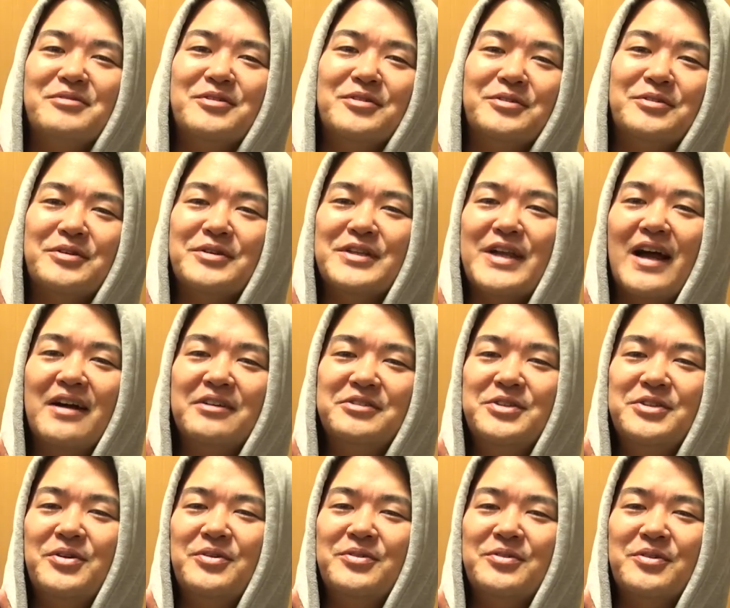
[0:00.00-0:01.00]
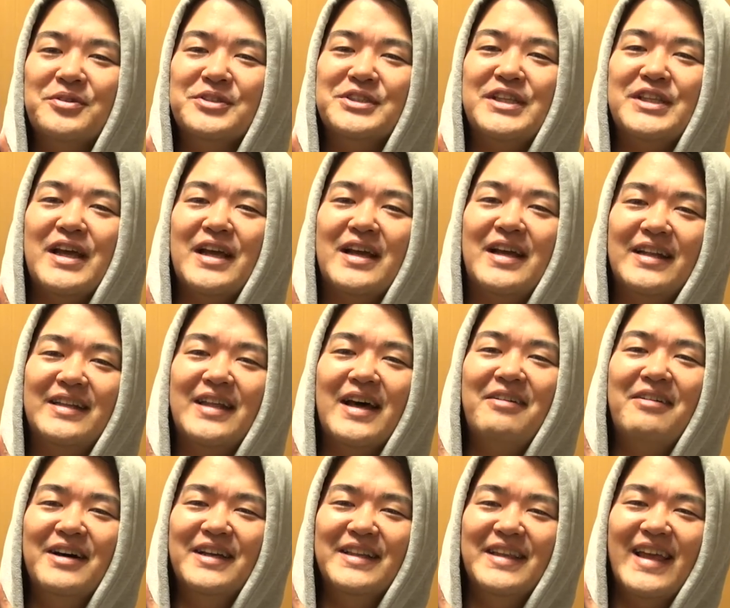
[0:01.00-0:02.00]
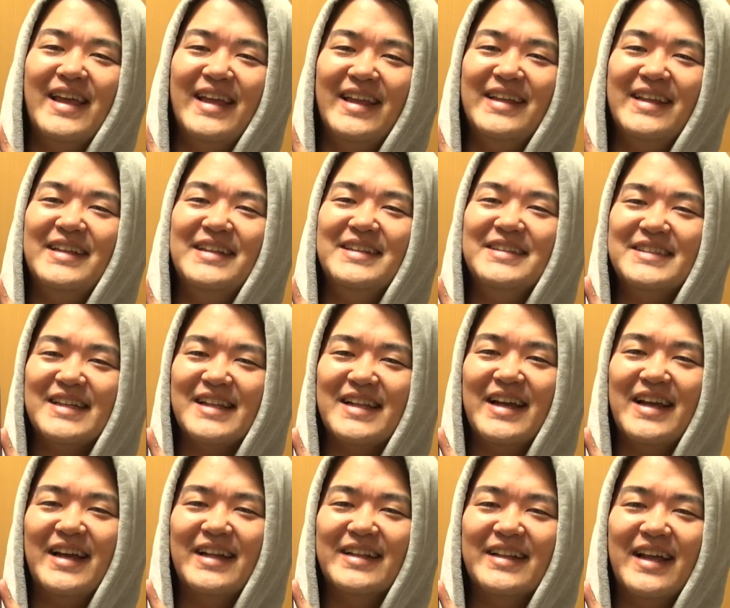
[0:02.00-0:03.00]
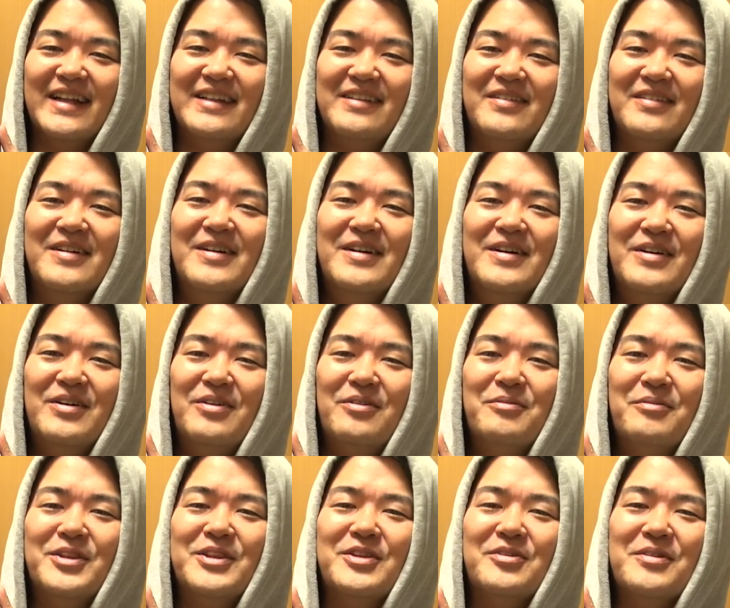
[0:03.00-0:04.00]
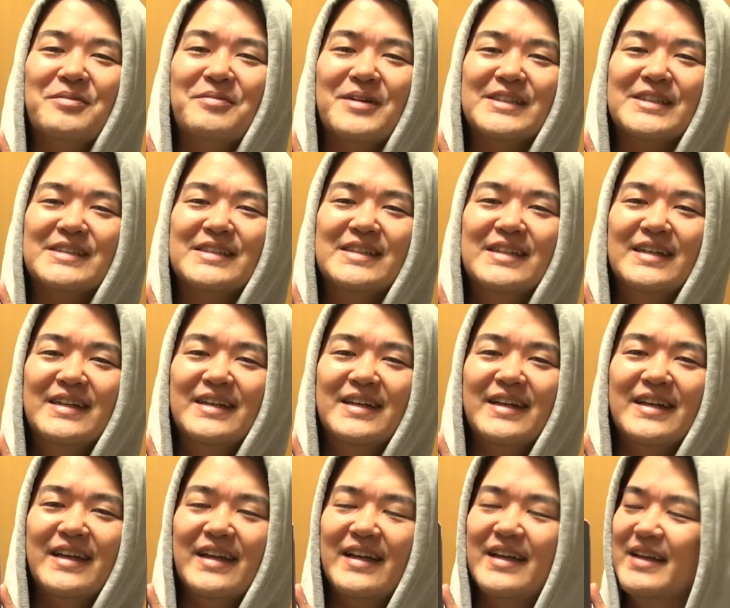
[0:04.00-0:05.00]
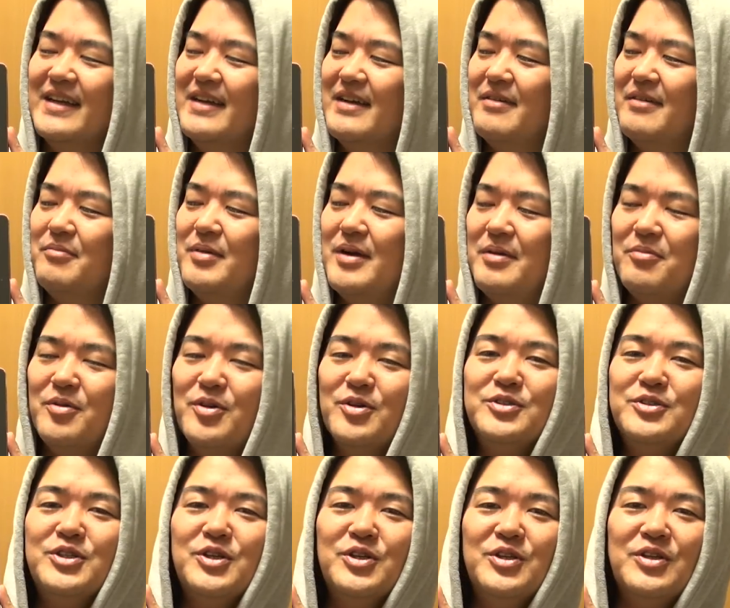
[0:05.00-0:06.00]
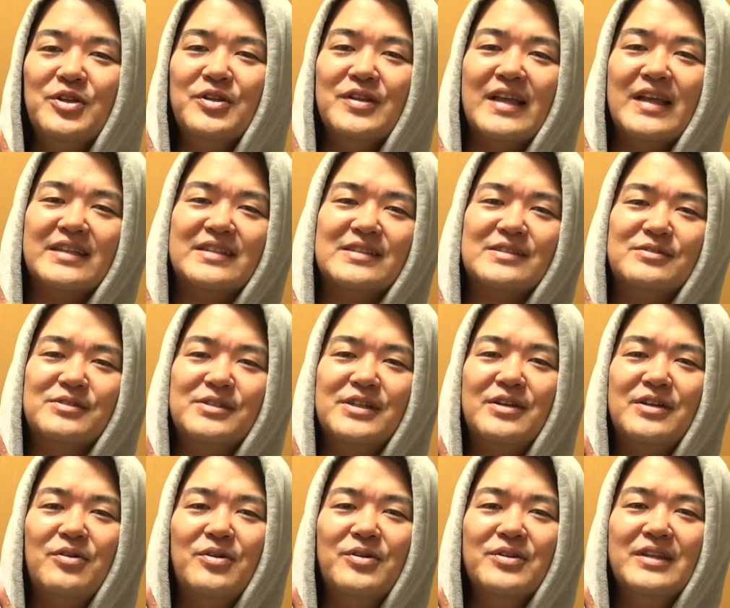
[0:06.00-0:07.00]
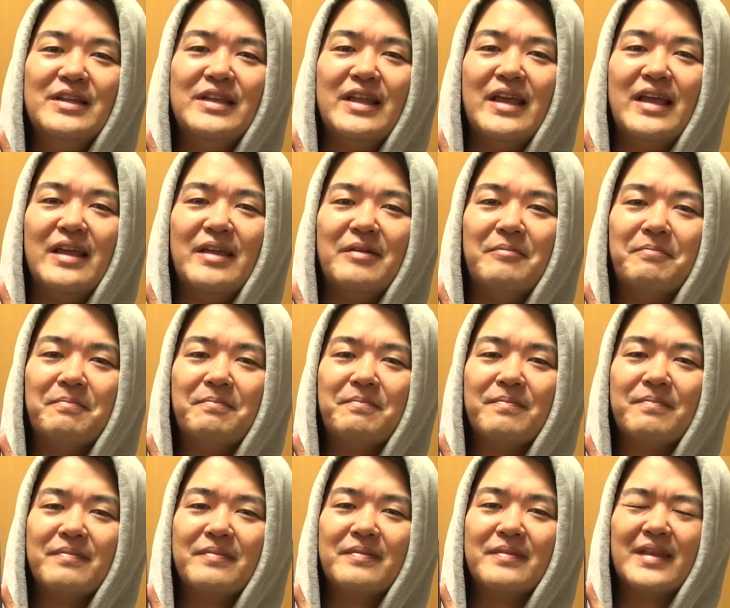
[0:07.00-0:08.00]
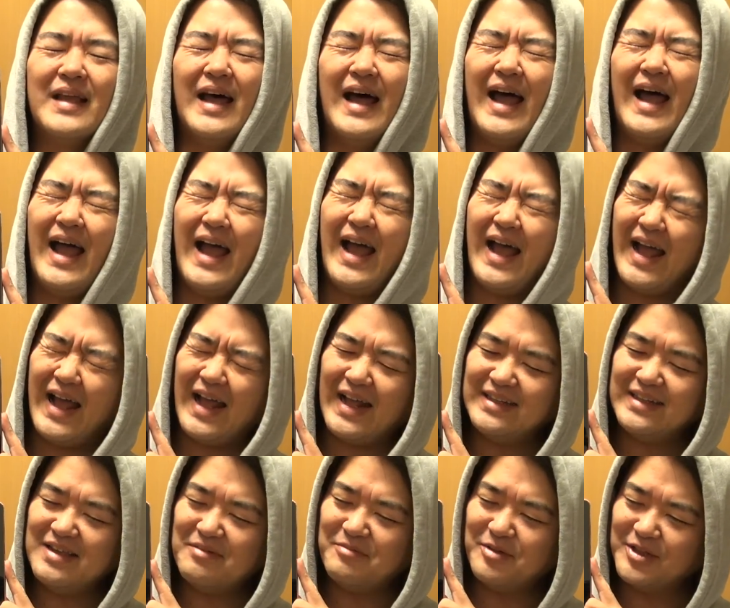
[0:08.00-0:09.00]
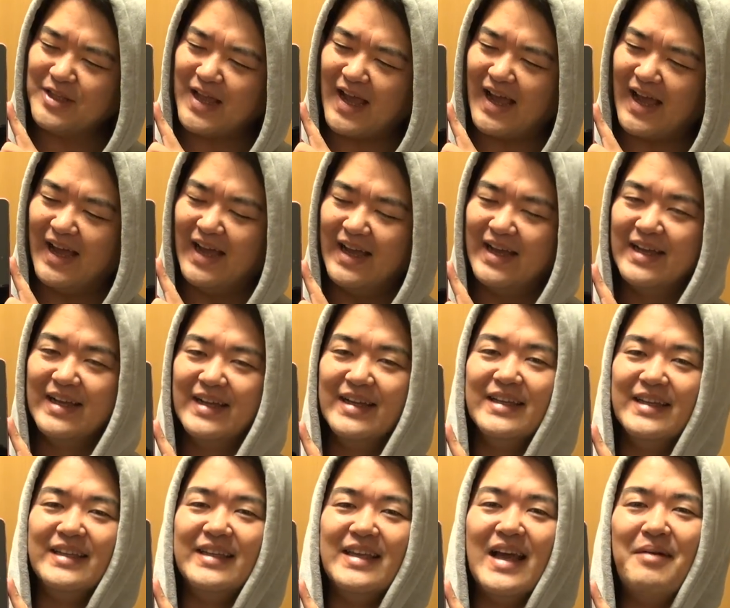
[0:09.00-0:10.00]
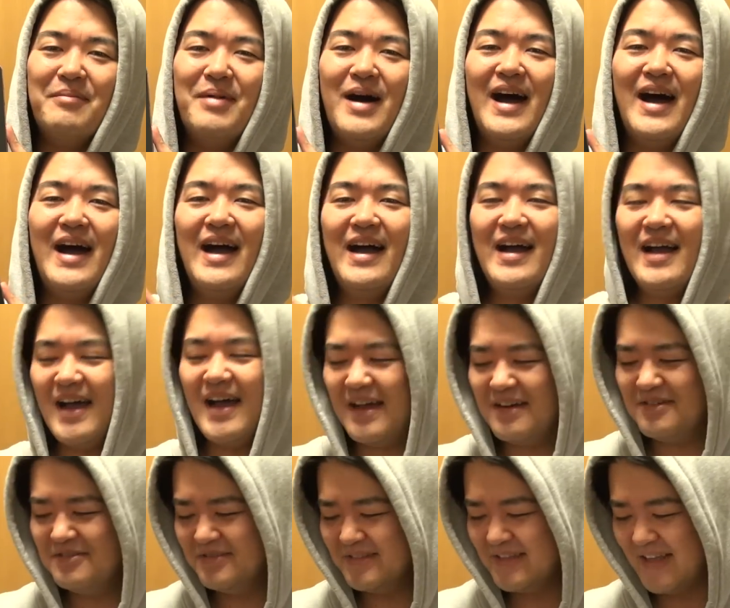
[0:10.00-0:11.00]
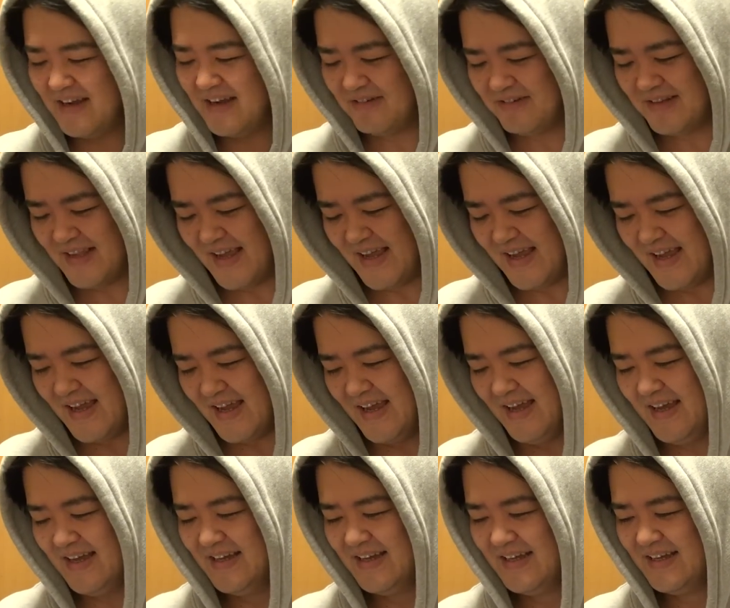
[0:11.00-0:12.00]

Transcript: ブの時にアクションをしたい方はねいいんじゃないかなと思っております。えまあもうちょっとね作り込んであーでもなヤマハがあるんだよな